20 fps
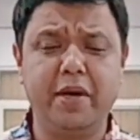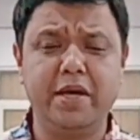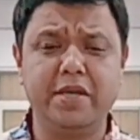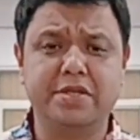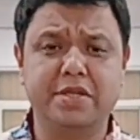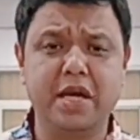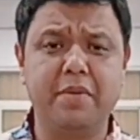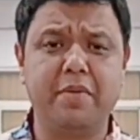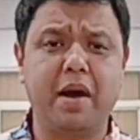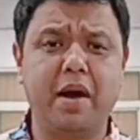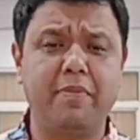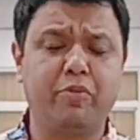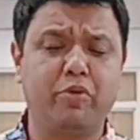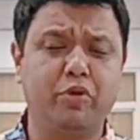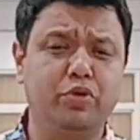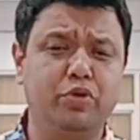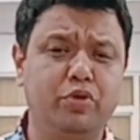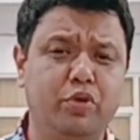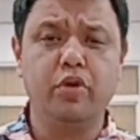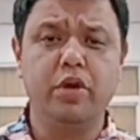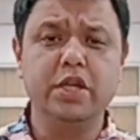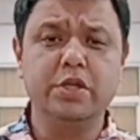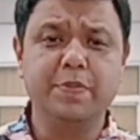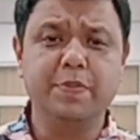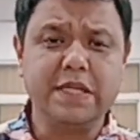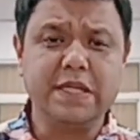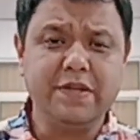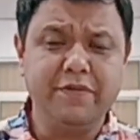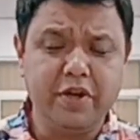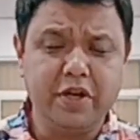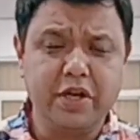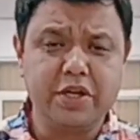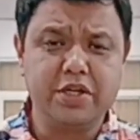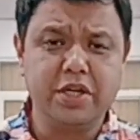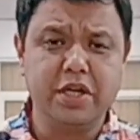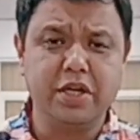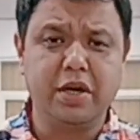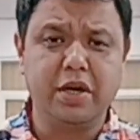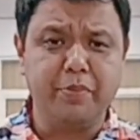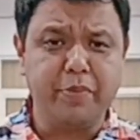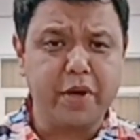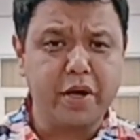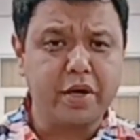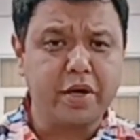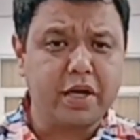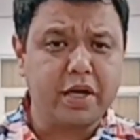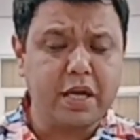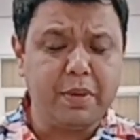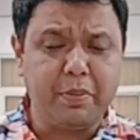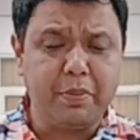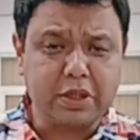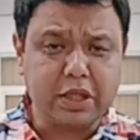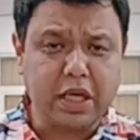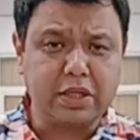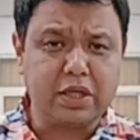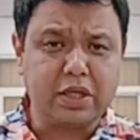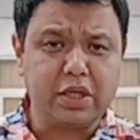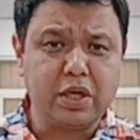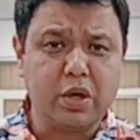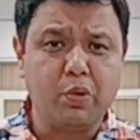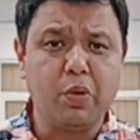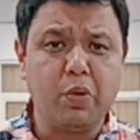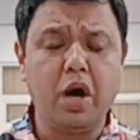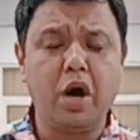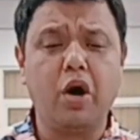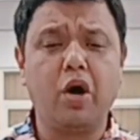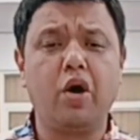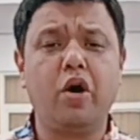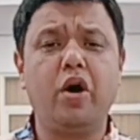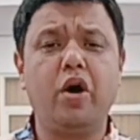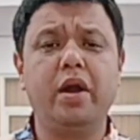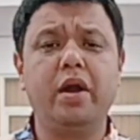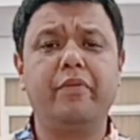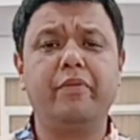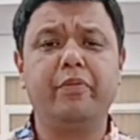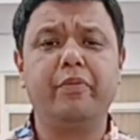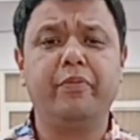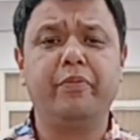बाय स्टेप आपको दोनों की स्पेसिफिकेशन कंपेयर करके बताता जाऊंगा और